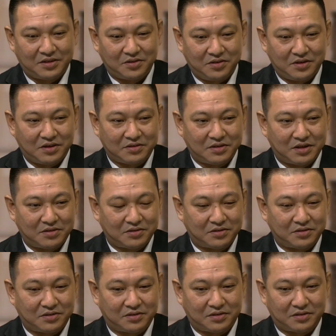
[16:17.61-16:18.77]
とにかくあの
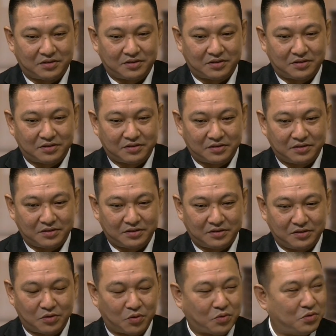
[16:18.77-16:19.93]

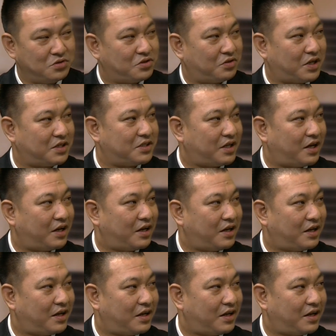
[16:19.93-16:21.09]
ど根性出して、
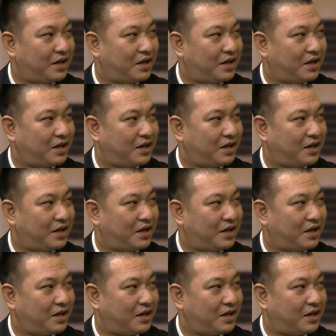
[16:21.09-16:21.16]
はい、